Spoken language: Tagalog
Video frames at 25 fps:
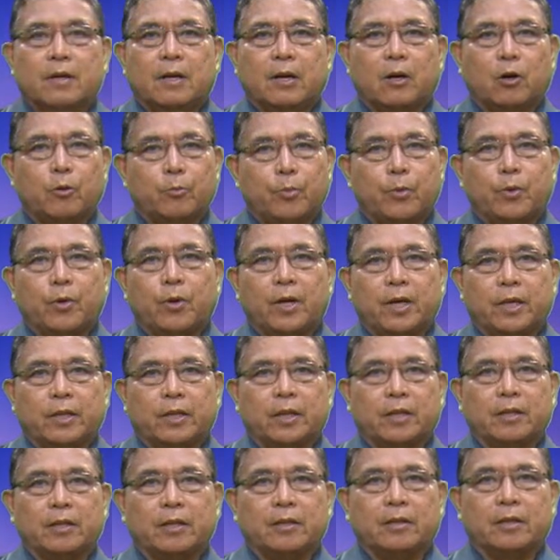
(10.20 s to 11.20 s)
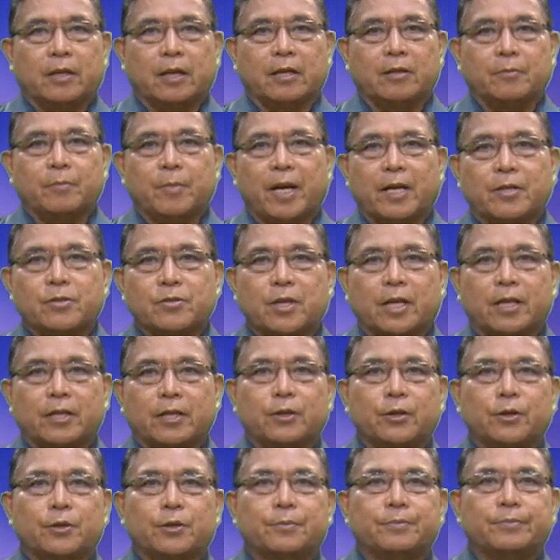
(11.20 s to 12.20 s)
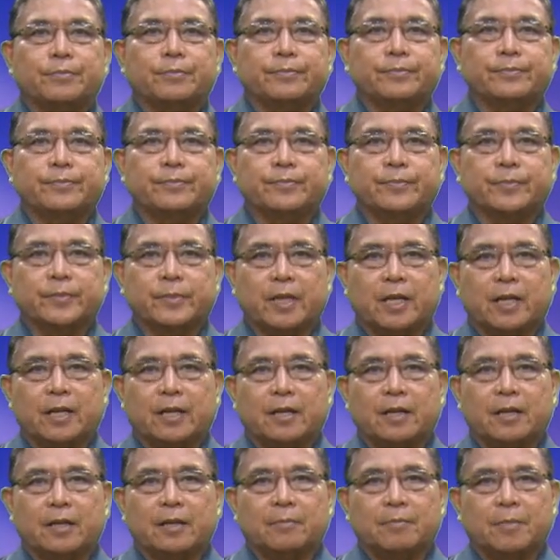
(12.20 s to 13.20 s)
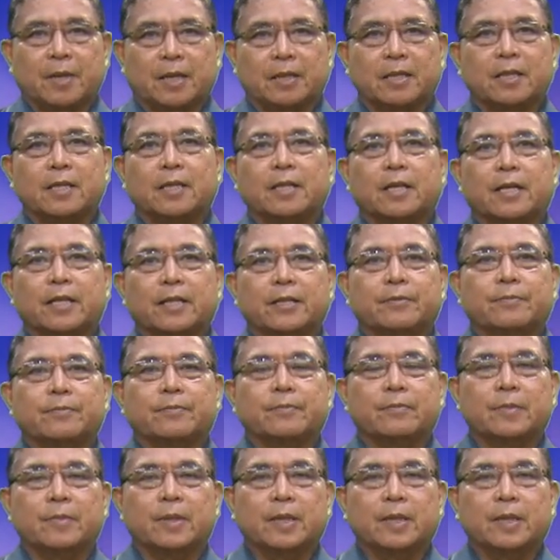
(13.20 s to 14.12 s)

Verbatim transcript: Ako po ay nag-invite sa inyo na magnilay